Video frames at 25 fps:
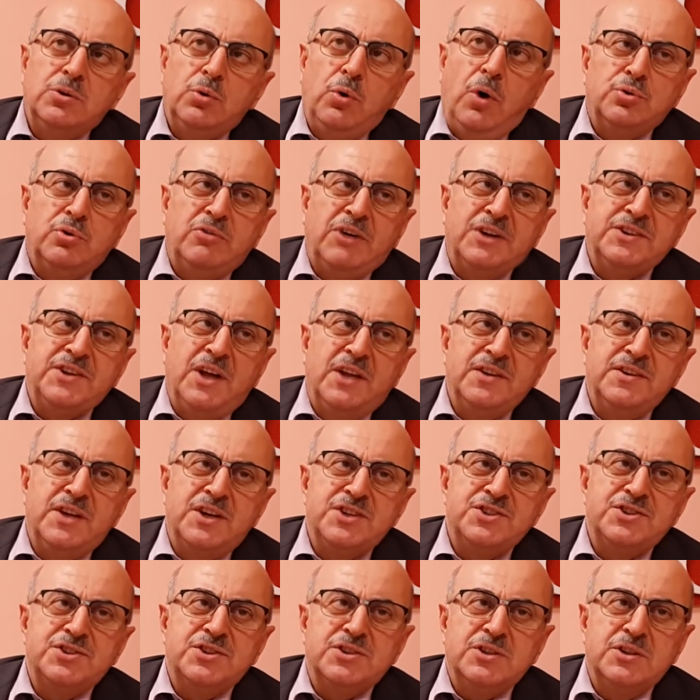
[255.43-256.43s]
Bu ayrı
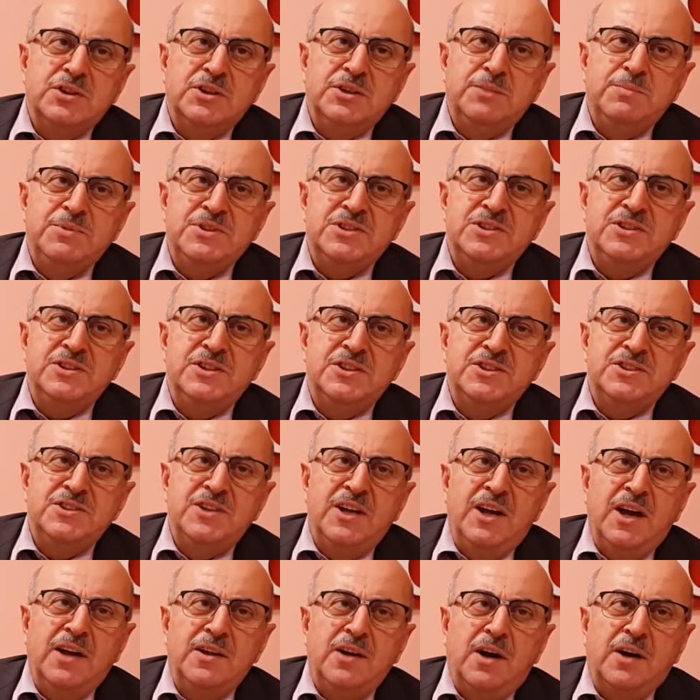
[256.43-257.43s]
konu. Vatandaş,
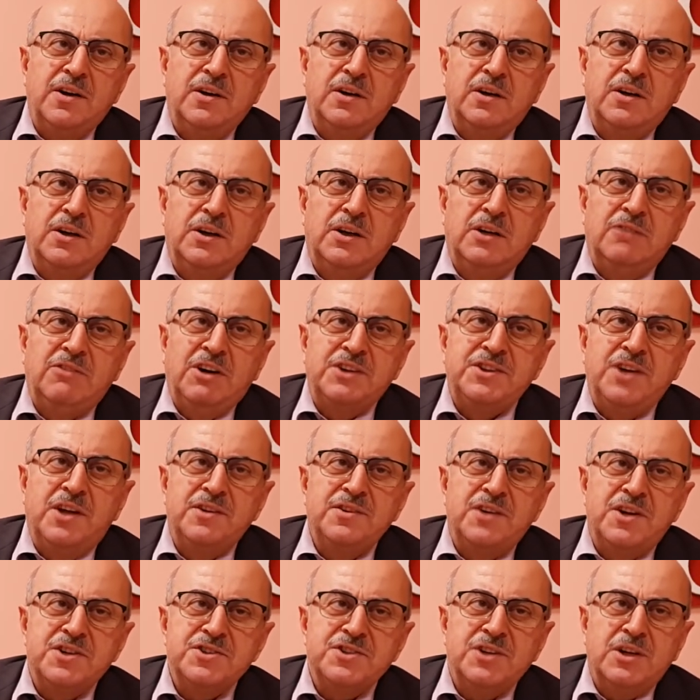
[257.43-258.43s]
e, bizi izleyen
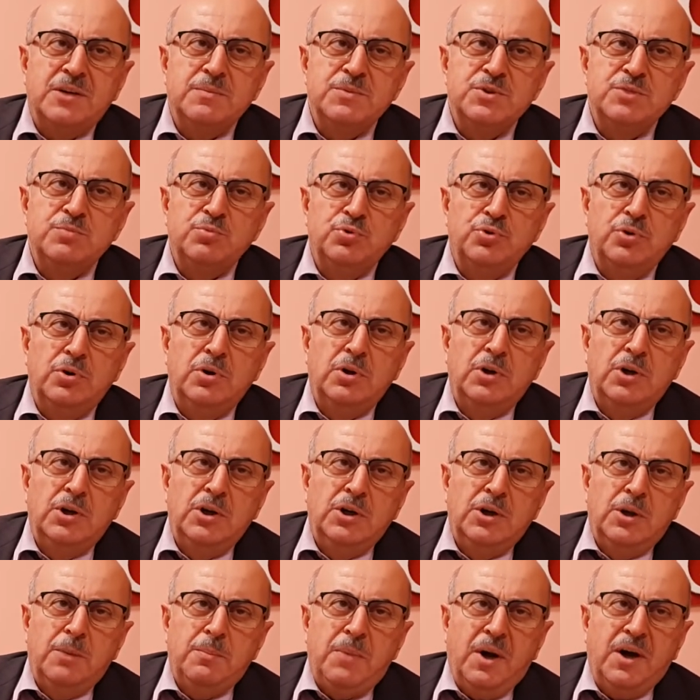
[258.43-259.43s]
e,
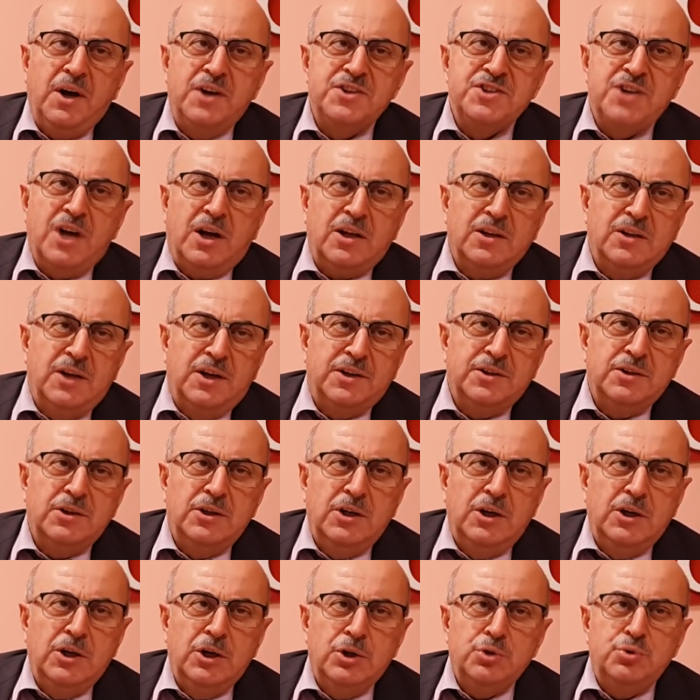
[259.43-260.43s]
vatandaşlarımız bunu
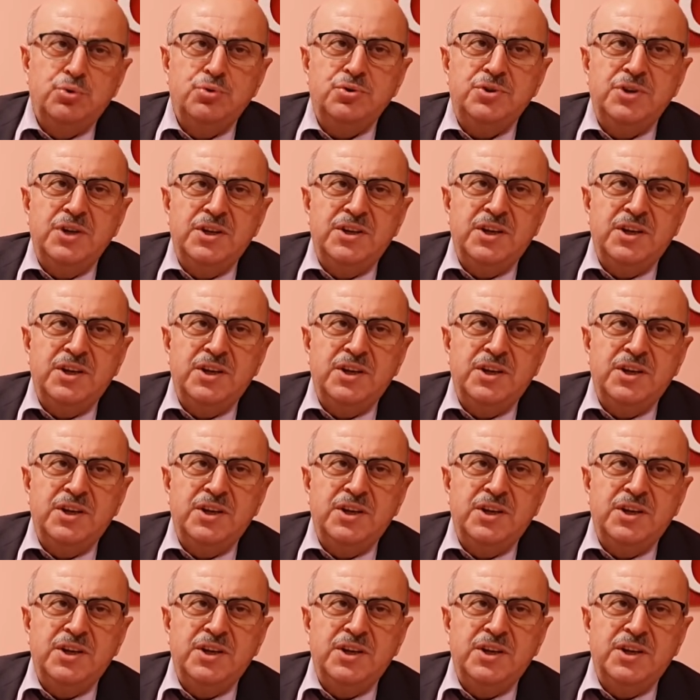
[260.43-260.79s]
bakacaklar.